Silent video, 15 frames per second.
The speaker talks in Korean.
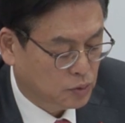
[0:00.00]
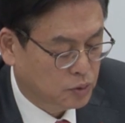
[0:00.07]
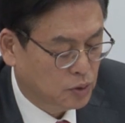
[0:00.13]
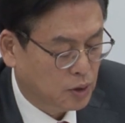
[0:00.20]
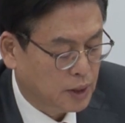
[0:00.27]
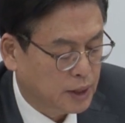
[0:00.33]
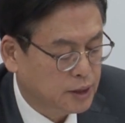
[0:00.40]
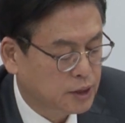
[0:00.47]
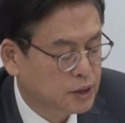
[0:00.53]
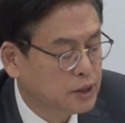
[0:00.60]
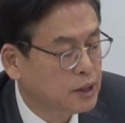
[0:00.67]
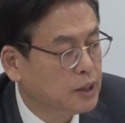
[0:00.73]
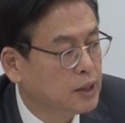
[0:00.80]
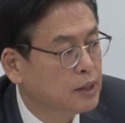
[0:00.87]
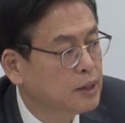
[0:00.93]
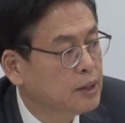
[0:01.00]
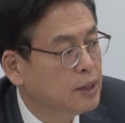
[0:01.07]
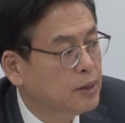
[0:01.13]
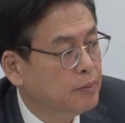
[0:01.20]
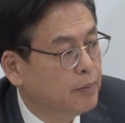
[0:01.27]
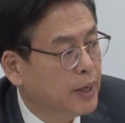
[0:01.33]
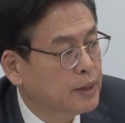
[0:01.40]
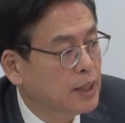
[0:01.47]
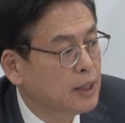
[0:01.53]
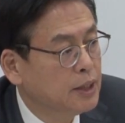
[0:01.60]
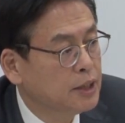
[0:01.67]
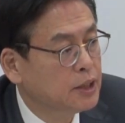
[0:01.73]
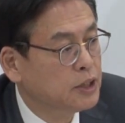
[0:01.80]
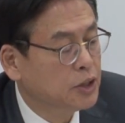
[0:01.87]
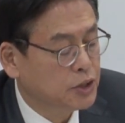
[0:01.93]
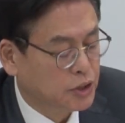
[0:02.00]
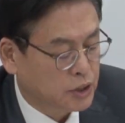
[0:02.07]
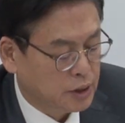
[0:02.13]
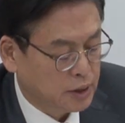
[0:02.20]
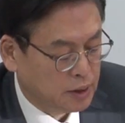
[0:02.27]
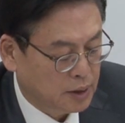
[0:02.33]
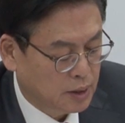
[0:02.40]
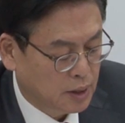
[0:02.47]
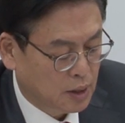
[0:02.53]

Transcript: 구걸하듯이 매달리는 것이